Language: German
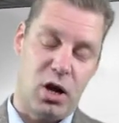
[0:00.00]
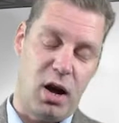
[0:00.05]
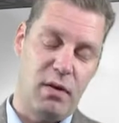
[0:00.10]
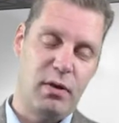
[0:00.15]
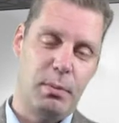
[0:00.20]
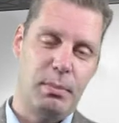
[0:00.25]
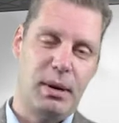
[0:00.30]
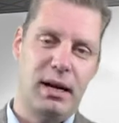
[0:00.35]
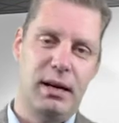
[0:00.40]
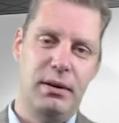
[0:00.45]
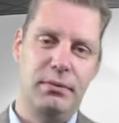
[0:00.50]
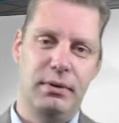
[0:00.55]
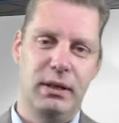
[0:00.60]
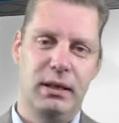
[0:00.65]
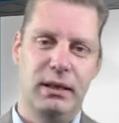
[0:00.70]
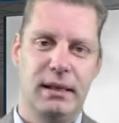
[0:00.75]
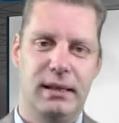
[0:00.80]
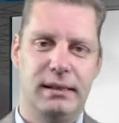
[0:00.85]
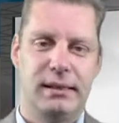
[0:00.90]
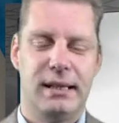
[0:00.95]
Schauen wir mal,
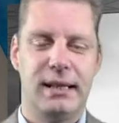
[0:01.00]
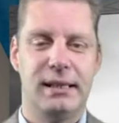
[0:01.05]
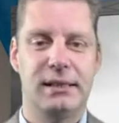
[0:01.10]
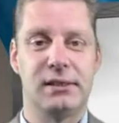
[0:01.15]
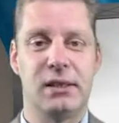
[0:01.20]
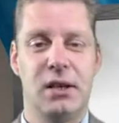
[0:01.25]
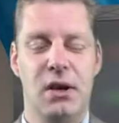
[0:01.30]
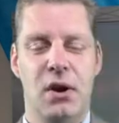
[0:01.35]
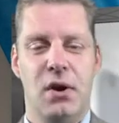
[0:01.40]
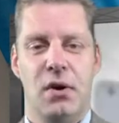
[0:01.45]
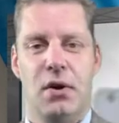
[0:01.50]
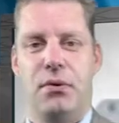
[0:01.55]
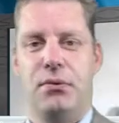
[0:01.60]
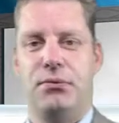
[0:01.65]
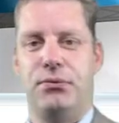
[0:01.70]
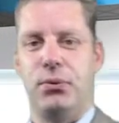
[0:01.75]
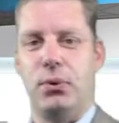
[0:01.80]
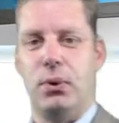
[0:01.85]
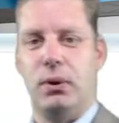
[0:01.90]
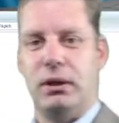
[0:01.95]
wie der DAX
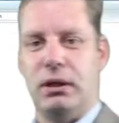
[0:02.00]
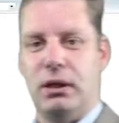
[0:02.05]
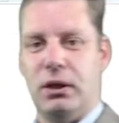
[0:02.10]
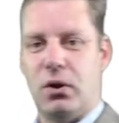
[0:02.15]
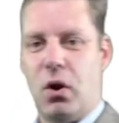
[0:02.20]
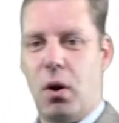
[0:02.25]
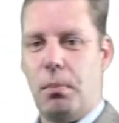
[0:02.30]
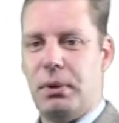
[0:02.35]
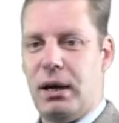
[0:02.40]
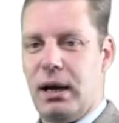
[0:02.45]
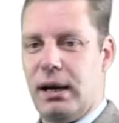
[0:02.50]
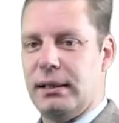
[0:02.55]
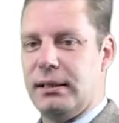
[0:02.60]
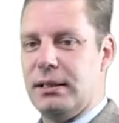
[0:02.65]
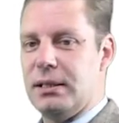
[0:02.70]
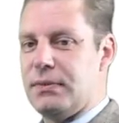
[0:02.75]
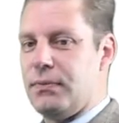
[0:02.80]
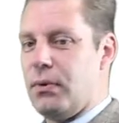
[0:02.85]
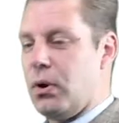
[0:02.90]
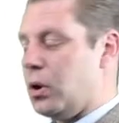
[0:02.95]
für die kommende
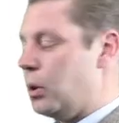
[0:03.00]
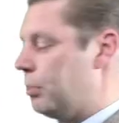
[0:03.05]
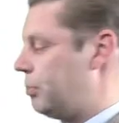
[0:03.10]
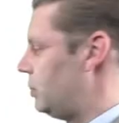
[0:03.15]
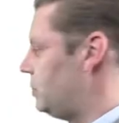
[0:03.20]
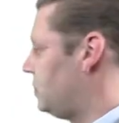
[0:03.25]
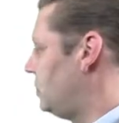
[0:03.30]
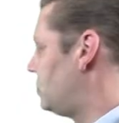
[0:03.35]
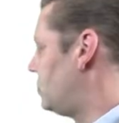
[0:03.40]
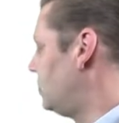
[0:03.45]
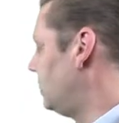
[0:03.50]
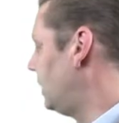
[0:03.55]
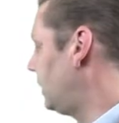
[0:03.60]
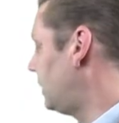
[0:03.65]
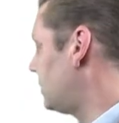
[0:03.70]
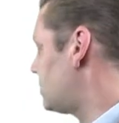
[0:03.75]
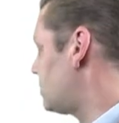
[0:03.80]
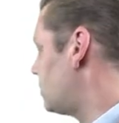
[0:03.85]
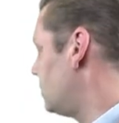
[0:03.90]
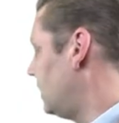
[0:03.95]
Handelswoche
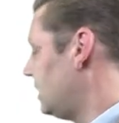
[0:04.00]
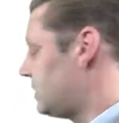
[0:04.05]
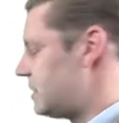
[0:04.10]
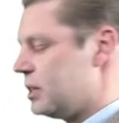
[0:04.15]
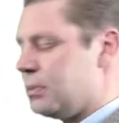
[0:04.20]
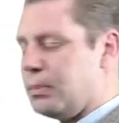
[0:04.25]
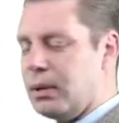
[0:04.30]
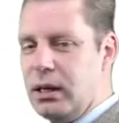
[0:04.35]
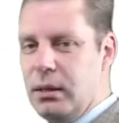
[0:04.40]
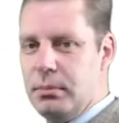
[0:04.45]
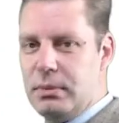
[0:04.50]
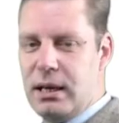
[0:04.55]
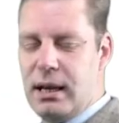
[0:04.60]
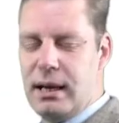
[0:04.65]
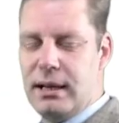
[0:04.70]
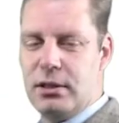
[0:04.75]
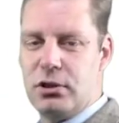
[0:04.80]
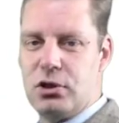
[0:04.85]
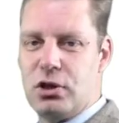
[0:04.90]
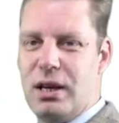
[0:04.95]
positioniert ist. Zunächst erstmal im
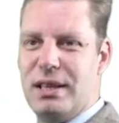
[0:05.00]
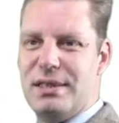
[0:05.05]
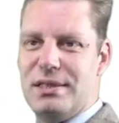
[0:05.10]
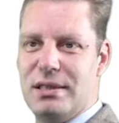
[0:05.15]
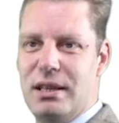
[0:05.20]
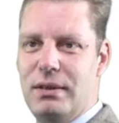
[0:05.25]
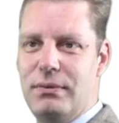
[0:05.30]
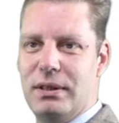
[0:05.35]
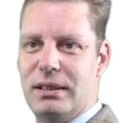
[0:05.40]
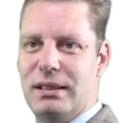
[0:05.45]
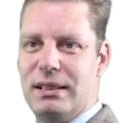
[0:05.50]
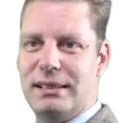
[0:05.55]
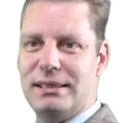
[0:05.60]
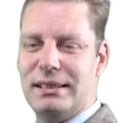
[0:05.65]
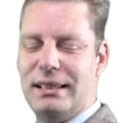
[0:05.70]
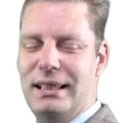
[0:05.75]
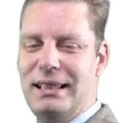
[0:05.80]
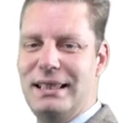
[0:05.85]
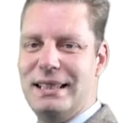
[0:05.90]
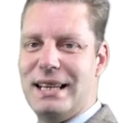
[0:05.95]
Tageschart sehen wir
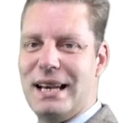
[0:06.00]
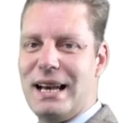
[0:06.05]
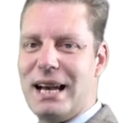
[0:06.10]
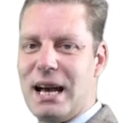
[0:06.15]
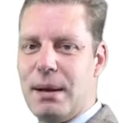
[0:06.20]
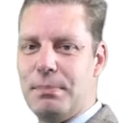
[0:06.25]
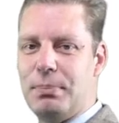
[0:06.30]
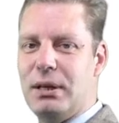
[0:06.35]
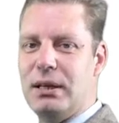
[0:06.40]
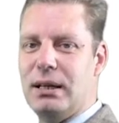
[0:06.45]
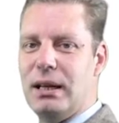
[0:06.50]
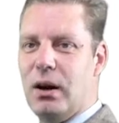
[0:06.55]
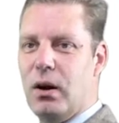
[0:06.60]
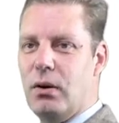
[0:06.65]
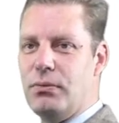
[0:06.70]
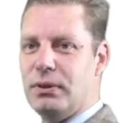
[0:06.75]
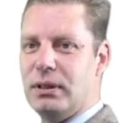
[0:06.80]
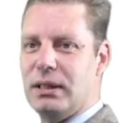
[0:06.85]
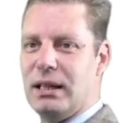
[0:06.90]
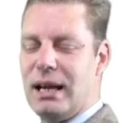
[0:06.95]
das in der
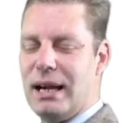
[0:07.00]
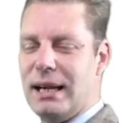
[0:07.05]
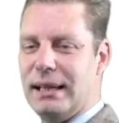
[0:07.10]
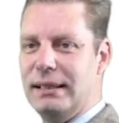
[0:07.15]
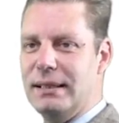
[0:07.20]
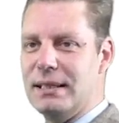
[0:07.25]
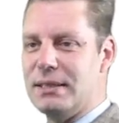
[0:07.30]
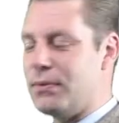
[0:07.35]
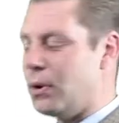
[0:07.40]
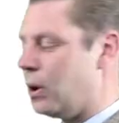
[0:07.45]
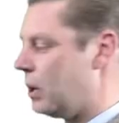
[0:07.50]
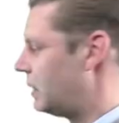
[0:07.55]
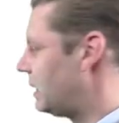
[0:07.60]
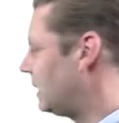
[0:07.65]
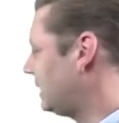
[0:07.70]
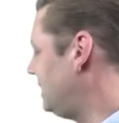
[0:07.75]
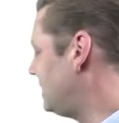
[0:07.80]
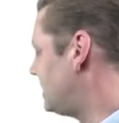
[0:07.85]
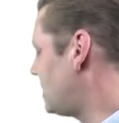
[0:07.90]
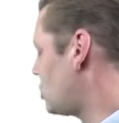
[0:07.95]
abgelaufenen Handelswoche
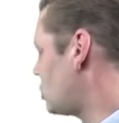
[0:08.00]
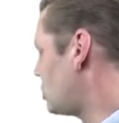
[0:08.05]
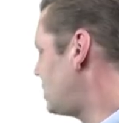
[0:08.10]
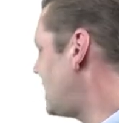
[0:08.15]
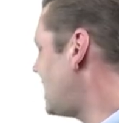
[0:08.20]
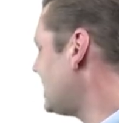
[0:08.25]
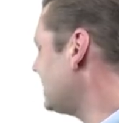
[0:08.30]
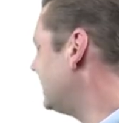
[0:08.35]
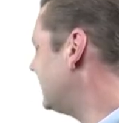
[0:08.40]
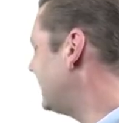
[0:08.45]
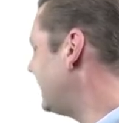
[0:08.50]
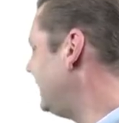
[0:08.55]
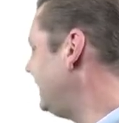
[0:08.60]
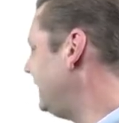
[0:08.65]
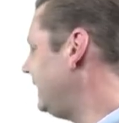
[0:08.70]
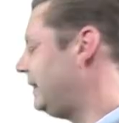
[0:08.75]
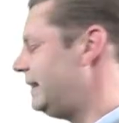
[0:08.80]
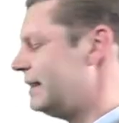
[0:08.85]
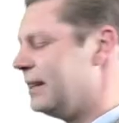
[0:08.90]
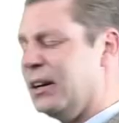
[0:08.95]
nach dieser starken
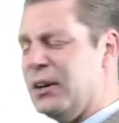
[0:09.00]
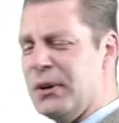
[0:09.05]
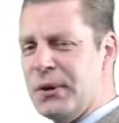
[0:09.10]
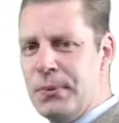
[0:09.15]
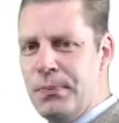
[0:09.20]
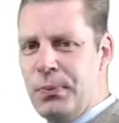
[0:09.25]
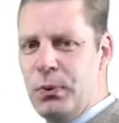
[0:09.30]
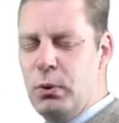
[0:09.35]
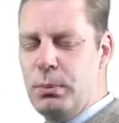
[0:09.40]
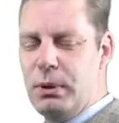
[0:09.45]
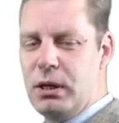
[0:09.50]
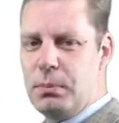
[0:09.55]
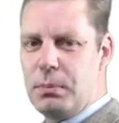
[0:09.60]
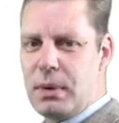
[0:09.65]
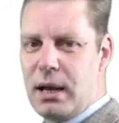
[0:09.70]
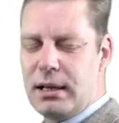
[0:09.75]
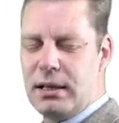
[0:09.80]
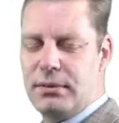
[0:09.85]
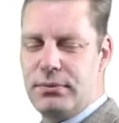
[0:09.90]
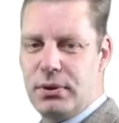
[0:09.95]
Rallye hier über die
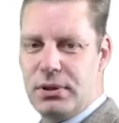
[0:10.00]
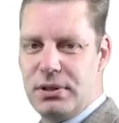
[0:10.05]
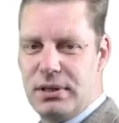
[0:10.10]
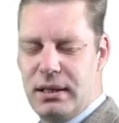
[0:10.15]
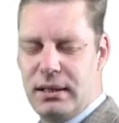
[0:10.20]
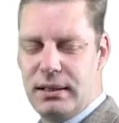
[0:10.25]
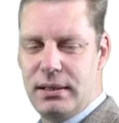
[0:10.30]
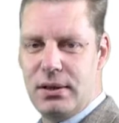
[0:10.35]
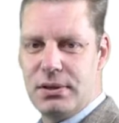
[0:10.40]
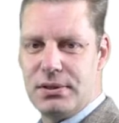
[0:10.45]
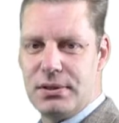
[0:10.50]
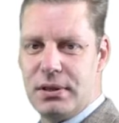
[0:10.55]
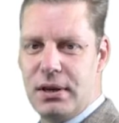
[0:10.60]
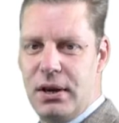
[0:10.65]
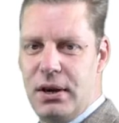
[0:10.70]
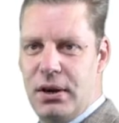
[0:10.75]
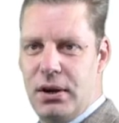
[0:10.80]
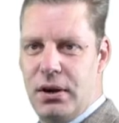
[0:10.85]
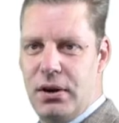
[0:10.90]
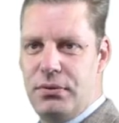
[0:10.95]
Marke von
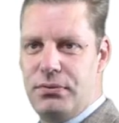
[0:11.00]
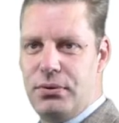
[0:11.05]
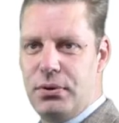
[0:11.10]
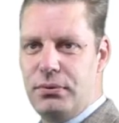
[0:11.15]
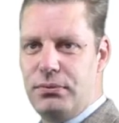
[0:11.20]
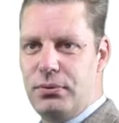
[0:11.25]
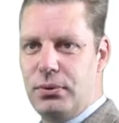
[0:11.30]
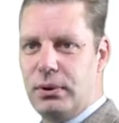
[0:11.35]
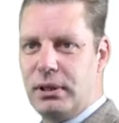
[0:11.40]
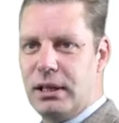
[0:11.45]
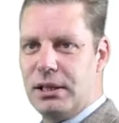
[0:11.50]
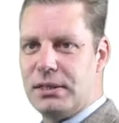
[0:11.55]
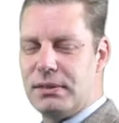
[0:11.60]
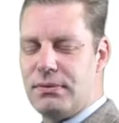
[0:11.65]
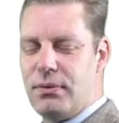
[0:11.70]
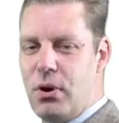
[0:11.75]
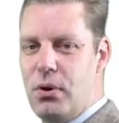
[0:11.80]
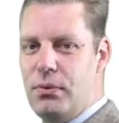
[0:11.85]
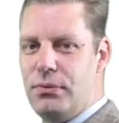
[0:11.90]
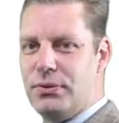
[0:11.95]

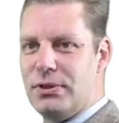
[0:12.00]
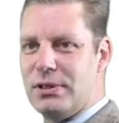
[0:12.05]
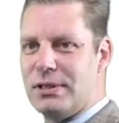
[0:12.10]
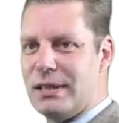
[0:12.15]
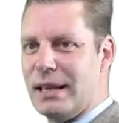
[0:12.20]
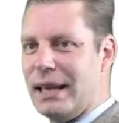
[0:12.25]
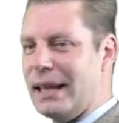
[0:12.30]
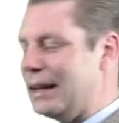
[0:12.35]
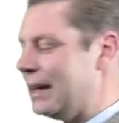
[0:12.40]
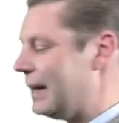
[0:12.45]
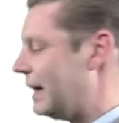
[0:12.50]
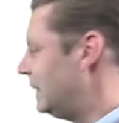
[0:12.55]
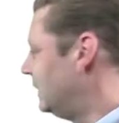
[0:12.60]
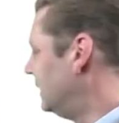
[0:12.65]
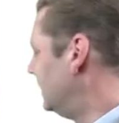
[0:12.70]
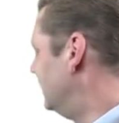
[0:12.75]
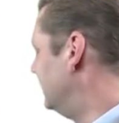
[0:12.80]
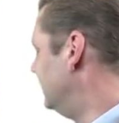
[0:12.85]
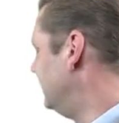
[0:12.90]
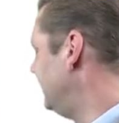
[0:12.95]
10.512 Zähler
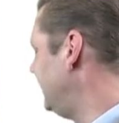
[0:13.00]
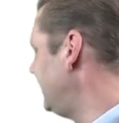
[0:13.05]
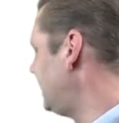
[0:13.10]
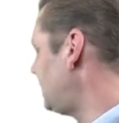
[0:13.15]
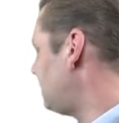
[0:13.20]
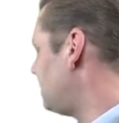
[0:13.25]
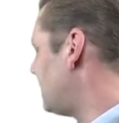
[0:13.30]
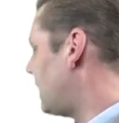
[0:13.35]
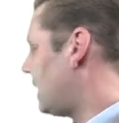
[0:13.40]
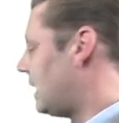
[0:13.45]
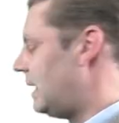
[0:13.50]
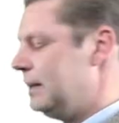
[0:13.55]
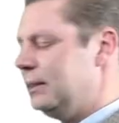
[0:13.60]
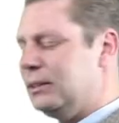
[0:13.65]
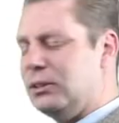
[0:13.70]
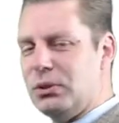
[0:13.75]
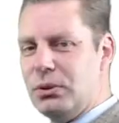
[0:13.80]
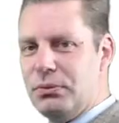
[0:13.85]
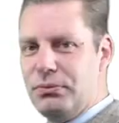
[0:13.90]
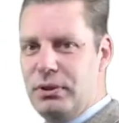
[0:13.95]
nicht mehr
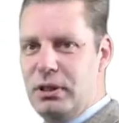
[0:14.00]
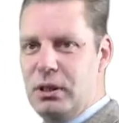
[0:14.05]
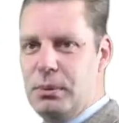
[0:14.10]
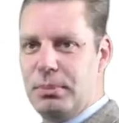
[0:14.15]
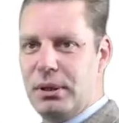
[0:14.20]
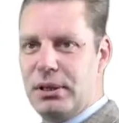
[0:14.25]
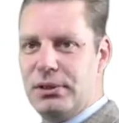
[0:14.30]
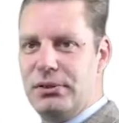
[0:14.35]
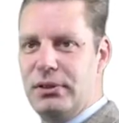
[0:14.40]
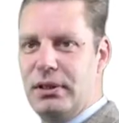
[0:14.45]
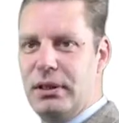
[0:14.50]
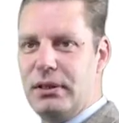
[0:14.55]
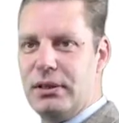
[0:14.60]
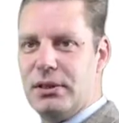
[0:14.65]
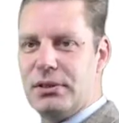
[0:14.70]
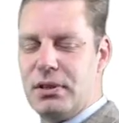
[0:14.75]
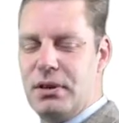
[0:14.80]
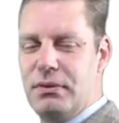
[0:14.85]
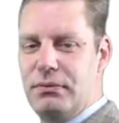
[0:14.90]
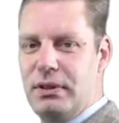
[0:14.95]
allzu viel passiert
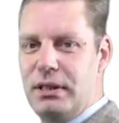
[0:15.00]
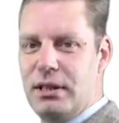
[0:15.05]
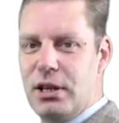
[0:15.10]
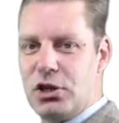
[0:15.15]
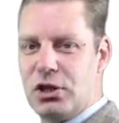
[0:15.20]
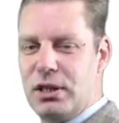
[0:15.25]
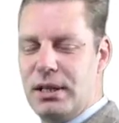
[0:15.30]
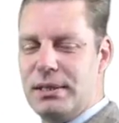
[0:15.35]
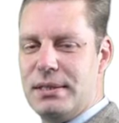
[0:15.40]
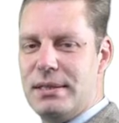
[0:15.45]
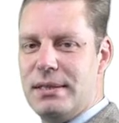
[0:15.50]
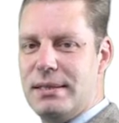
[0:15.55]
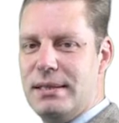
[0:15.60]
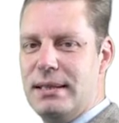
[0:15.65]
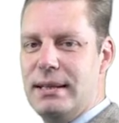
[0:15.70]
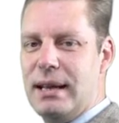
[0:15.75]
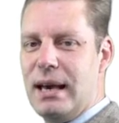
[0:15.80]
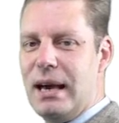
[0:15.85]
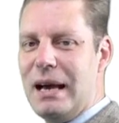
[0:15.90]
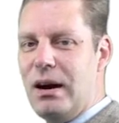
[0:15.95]
ist.
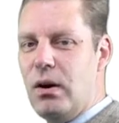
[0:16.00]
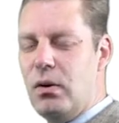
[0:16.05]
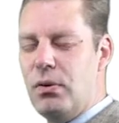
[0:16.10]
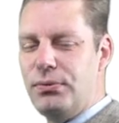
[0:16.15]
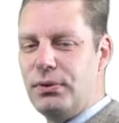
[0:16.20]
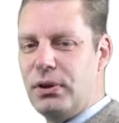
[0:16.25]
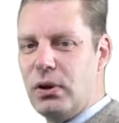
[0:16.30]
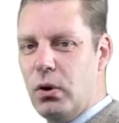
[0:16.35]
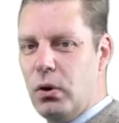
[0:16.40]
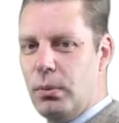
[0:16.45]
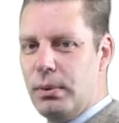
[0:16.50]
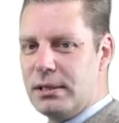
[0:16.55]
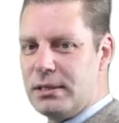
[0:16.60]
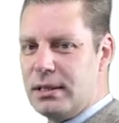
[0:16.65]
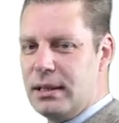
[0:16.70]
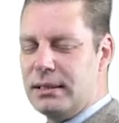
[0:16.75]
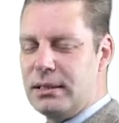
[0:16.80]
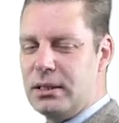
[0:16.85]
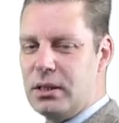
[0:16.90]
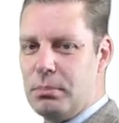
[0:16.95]
Widerstandsziel auf der
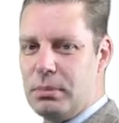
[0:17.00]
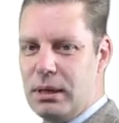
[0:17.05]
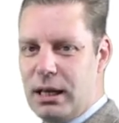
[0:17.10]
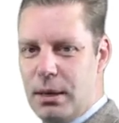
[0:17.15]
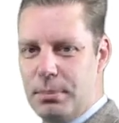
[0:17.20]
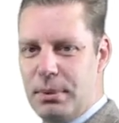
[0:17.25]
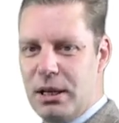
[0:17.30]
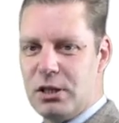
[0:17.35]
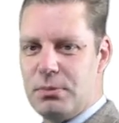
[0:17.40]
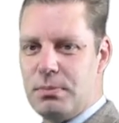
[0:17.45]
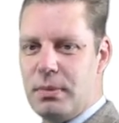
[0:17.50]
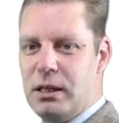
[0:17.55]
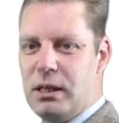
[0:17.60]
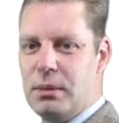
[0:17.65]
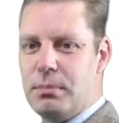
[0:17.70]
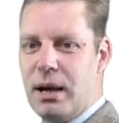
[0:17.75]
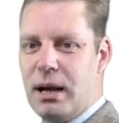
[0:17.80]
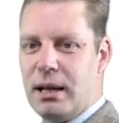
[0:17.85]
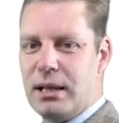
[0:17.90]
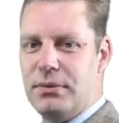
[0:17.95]
Oberseite bleibt erstmal
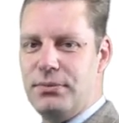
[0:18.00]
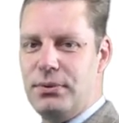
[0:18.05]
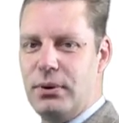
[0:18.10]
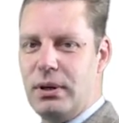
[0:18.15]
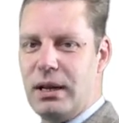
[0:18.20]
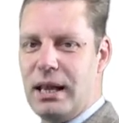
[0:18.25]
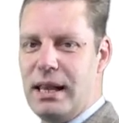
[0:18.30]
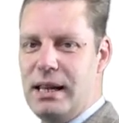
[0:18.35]
die Marke von